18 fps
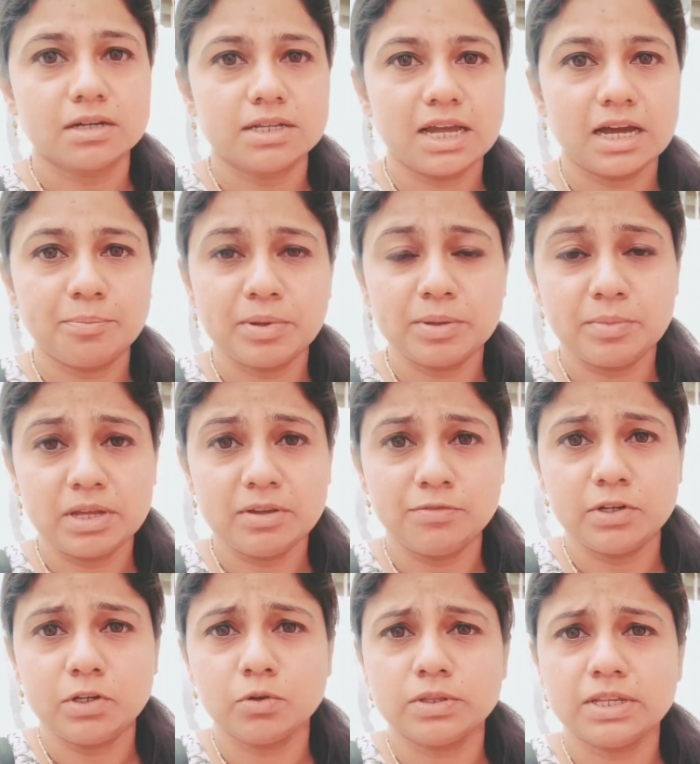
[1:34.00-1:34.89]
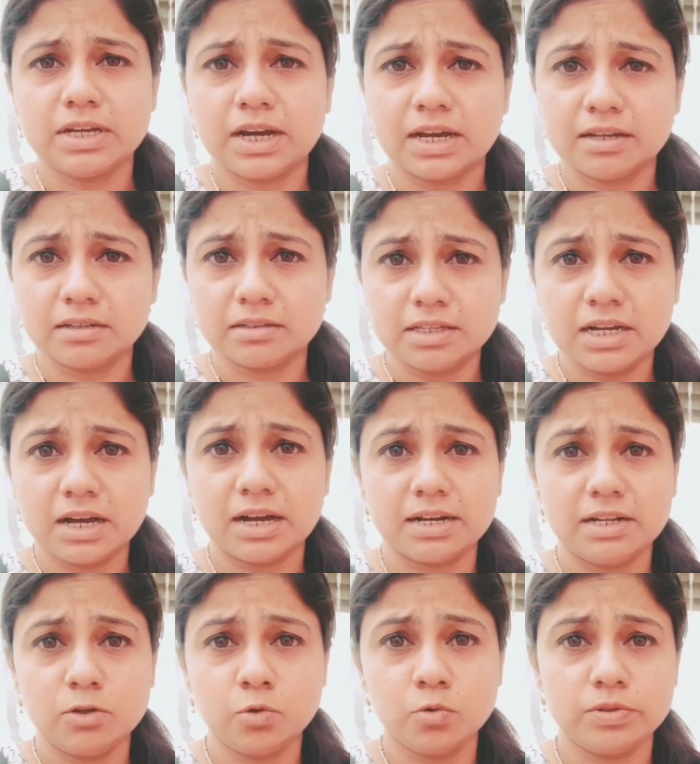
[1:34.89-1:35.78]
यहाँ पे मैं वीडियो देखा
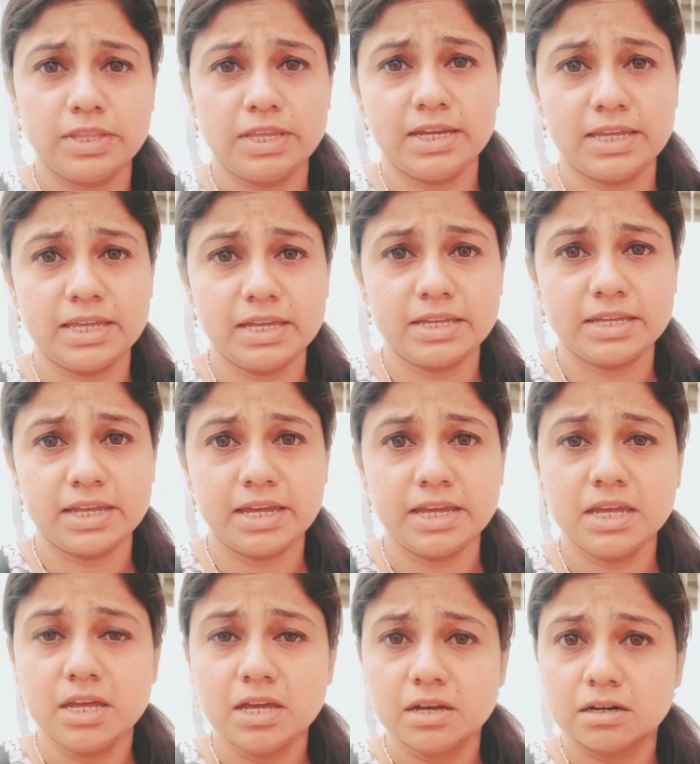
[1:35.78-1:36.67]
दिखा रही हूँ देखिए ये